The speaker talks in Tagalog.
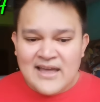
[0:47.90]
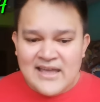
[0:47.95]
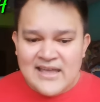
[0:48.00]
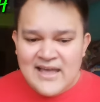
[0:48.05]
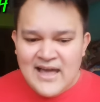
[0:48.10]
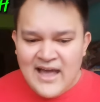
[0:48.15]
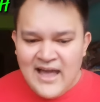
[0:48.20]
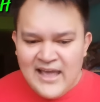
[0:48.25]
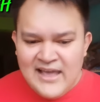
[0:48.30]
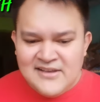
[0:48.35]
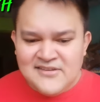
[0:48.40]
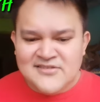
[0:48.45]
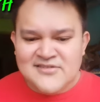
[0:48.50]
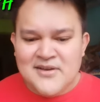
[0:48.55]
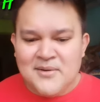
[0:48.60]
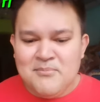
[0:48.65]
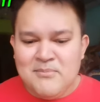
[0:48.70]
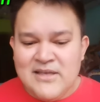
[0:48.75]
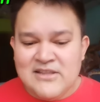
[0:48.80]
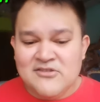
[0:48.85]
Kay
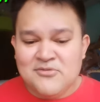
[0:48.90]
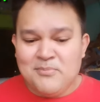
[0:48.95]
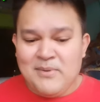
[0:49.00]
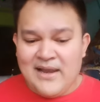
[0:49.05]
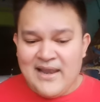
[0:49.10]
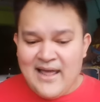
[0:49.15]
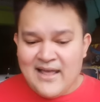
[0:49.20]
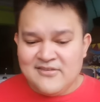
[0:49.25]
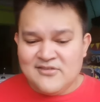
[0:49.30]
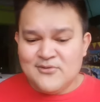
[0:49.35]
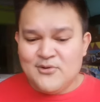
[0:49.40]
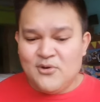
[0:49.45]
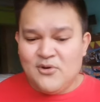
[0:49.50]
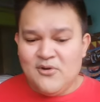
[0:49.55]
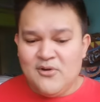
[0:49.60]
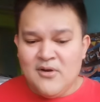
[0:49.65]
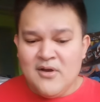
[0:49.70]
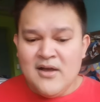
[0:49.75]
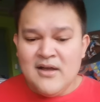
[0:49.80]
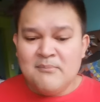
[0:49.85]
Asia Mitch
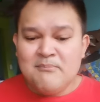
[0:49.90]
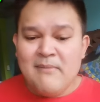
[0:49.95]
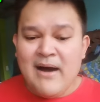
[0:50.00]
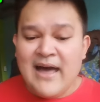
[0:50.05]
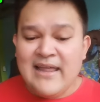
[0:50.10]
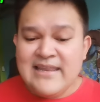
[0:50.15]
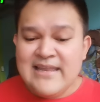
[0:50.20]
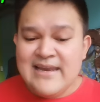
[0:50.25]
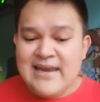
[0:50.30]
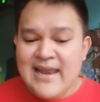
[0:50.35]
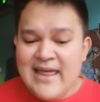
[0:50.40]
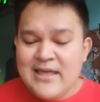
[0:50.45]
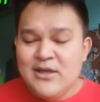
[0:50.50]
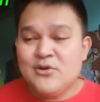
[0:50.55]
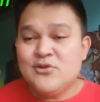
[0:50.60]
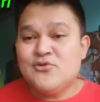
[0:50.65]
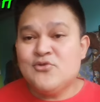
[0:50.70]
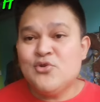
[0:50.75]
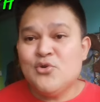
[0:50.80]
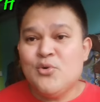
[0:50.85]
Velasco, Manny
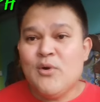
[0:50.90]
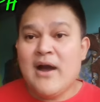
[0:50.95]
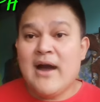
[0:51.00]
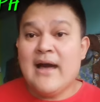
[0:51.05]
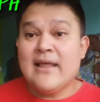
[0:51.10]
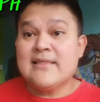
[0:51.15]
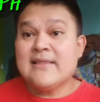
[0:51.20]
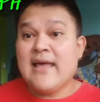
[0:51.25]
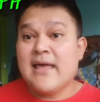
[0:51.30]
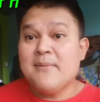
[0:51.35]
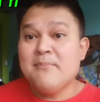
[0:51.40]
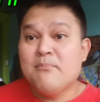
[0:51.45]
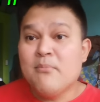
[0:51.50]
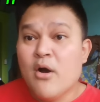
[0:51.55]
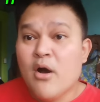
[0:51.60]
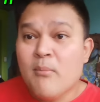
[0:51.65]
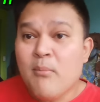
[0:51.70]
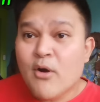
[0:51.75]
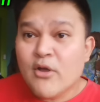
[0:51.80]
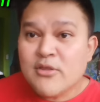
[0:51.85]
Leo Chua at kay
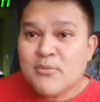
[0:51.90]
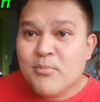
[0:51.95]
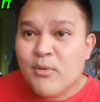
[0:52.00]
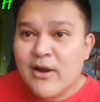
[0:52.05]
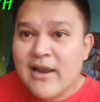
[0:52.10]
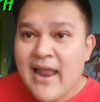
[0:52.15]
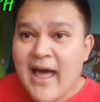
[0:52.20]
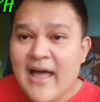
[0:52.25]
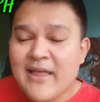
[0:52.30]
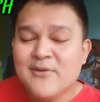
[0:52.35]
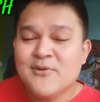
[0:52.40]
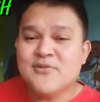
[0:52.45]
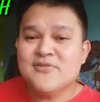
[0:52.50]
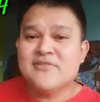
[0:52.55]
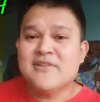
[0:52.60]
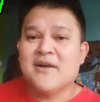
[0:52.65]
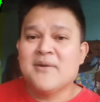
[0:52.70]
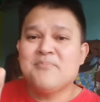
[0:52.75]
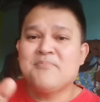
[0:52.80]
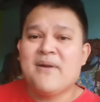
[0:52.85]
Bobot
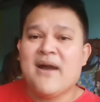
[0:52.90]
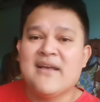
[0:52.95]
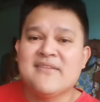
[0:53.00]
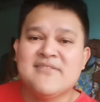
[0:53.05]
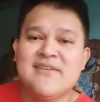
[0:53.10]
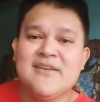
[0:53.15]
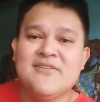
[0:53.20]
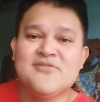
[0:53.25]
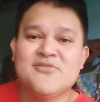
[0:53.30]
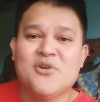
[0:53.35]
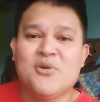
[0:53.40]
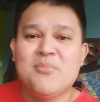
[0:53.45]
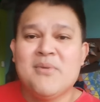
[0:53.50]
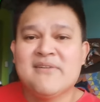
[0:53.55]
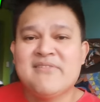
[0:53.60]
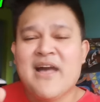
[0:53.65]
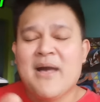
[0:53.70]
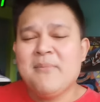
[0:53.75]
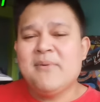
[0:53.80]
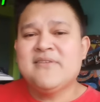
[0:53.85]
Bolaños ng Pasig. So
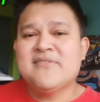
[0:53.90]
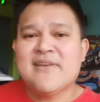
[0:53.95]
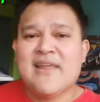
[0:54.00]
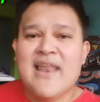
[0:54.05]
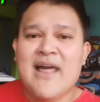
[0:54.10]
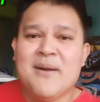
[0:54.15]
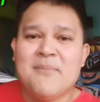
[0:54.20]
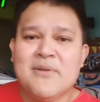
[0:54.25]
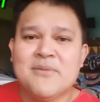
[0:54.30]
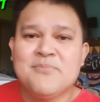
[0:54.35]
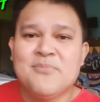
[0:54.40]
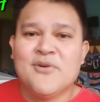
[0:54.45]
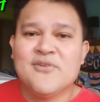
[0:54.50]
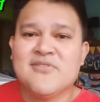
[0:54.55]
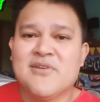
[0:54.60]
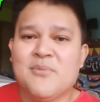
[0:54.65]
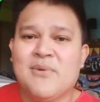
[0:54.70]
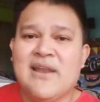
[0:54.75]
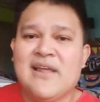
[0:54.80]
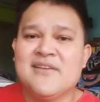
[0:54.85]
maraming salamat po
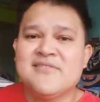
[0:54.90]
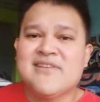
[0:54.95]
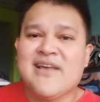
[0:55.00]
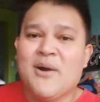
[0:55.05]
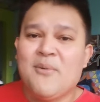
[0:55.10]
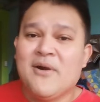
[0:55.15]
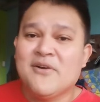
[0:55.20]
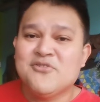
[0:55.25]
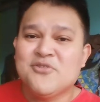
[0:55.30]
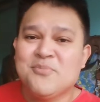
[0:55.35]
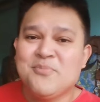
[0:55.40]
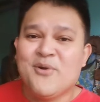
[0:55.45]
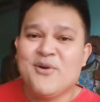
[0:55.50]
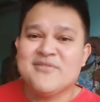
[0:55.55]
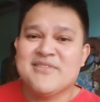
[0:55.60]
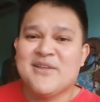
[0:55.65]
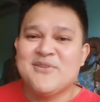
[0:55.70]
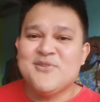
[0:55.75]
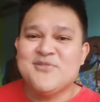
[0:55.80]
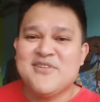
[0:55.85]
sa walang sawang
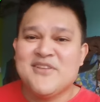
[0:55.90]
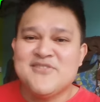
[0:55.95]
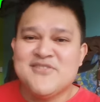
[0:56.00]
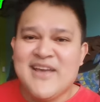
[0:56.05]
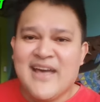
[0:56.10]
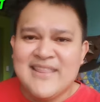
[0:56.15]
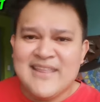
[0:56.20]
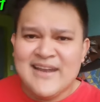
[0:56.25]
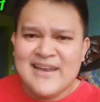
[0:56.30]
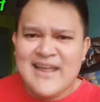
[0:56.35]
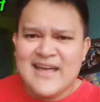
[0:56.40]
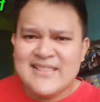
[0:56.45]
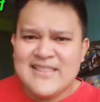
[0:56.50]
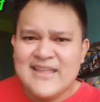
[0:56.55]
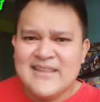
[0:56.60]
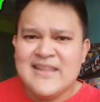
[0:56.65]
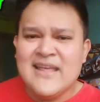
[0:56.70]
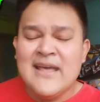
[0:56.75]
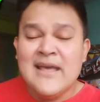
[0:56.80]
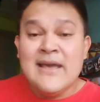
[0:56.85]
suporta niyo sa channel
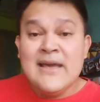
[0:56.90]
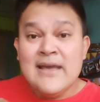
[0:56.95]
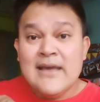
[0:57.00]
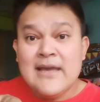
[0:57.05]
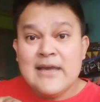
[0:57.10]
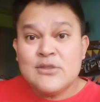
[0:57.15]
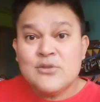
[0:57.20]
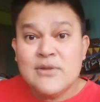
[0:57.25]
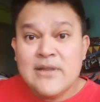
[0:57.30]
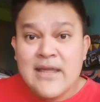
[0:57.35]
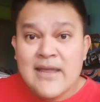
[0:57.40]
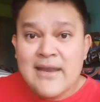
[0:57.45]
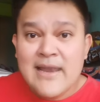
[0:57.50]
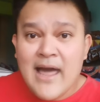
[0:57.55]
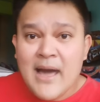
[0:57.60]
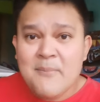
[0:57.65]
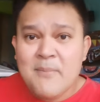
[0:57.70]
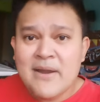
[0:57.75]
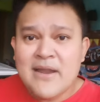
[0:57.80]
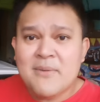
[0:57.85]
natin. Ito na yung
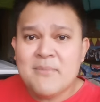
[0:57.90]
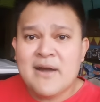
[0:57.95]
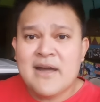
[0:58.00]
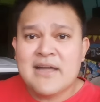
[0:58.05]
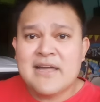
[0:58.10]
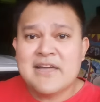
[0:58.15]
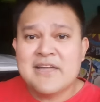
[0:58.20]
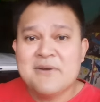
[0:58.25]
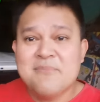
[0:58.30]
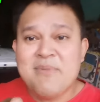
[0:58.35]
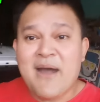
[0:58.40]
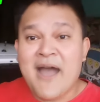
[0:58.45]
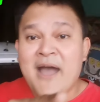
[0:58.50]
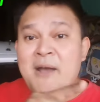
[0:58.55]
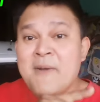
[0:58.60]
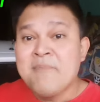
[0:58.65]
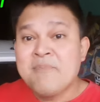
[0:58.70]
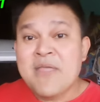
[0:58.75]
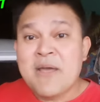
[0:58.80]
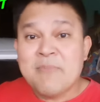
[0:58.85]
laban ng mga gagamba.
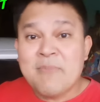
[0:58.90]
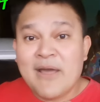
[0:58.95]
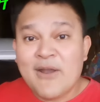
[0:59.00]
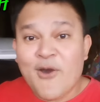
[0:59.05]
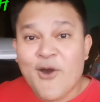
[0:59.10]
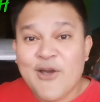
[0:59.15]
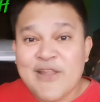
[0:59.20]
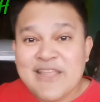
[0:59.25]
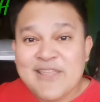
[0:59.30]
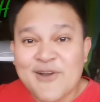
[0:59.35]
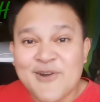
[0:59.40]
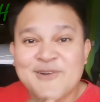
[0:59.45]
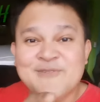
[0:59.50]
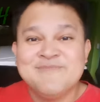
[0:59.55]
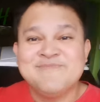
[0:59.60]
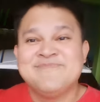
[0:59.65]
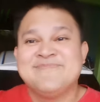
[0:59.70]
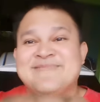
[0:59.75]
Panoodin nyo.